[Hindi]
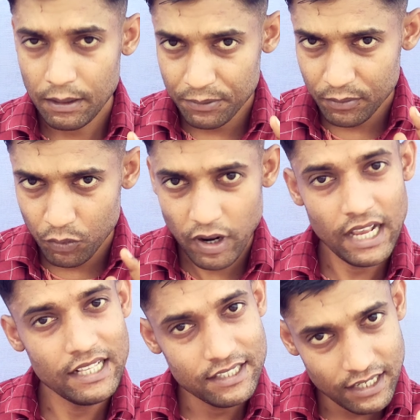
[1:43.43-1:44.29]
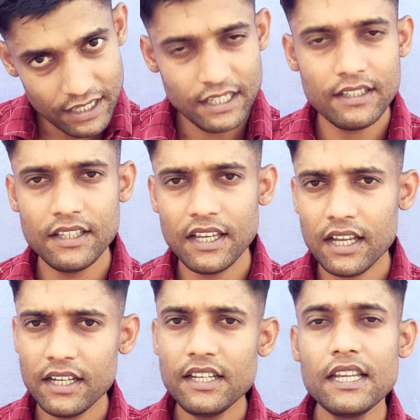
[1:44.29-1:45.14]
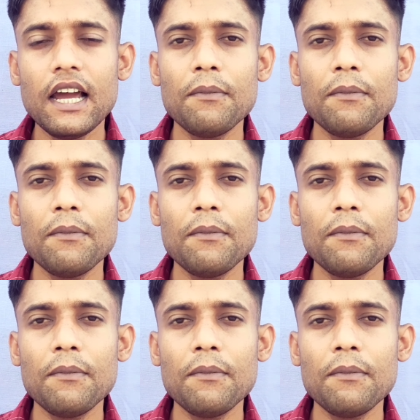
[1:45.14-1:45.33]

अपने मोबाइल से ही या नहीं कि